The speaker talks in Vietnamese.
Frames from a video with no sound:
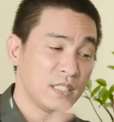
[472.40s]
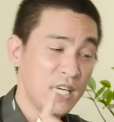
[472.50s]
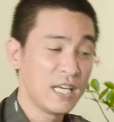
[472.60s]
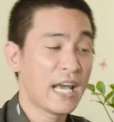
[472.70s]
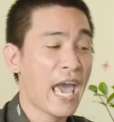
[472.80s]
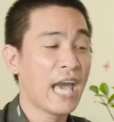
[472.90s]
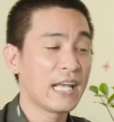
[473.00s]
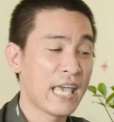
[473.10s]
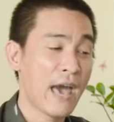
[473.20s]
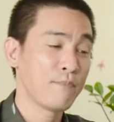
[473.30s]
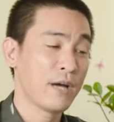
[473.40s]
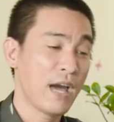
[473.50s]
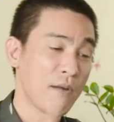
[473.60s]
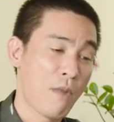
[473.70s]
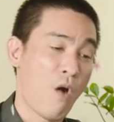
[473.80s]
thiên can giáp
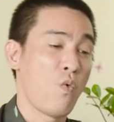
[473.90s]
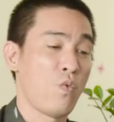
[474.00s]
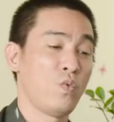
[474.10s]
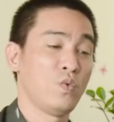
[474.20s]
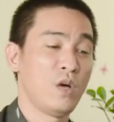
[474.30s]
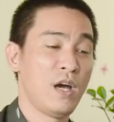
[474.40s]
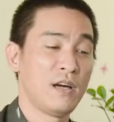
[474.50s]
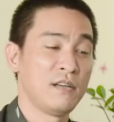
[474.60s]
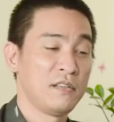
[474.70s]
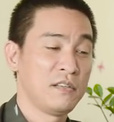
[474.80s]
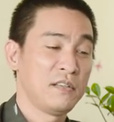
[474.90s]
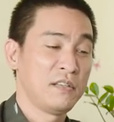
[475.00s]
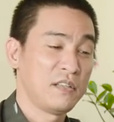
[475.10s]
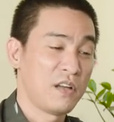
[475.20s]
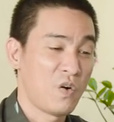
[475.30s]
khắc mậu ha
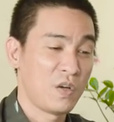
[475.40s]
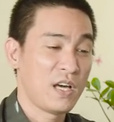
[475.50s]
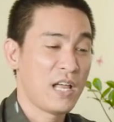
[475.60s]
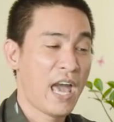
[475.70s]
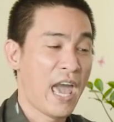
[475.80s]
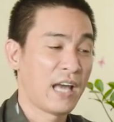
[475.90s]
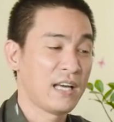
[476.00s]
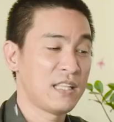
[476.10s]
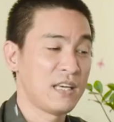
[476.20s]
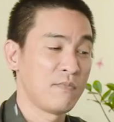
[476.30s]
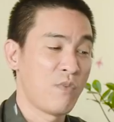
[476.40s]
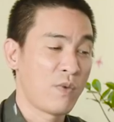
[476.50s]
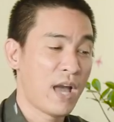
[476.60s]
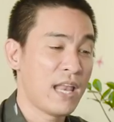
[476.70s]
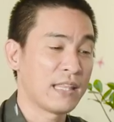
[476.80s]
rồi hạn thì
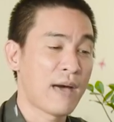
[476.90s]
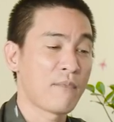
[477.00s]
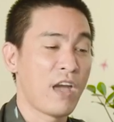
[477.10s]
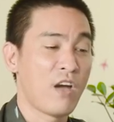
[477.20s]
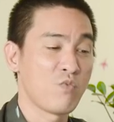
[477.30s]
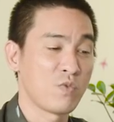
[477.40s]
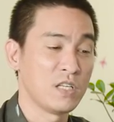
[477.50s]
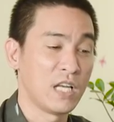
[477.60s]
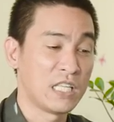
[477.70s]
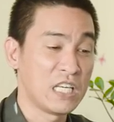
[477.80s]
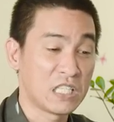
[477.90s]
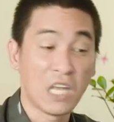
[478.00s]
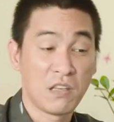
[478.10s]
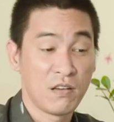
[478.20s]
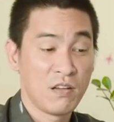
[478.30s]
một cái là tam kheo một người là thiên
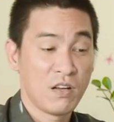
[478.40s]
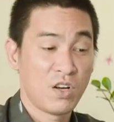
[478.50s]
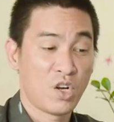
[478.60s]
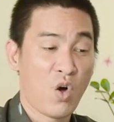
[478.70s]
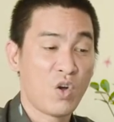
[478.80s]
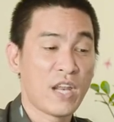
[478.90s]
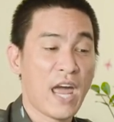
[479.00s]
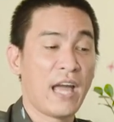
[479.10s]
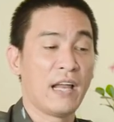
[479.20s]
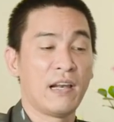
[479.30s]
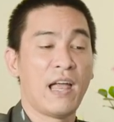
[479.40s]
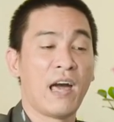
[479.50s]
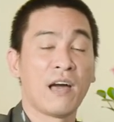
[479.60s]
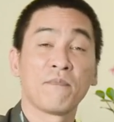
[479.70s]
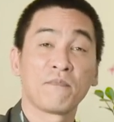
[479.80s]
tinh rõ ràng
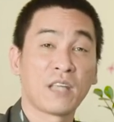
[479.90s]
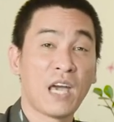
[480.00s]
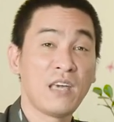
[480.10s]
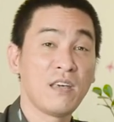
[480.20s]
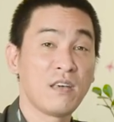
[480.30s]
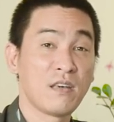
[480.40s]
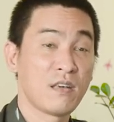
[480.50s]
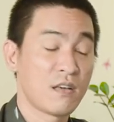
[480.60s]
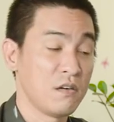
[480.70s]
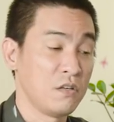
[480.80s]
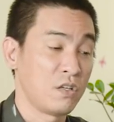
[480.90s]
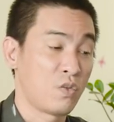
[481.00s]
là cái người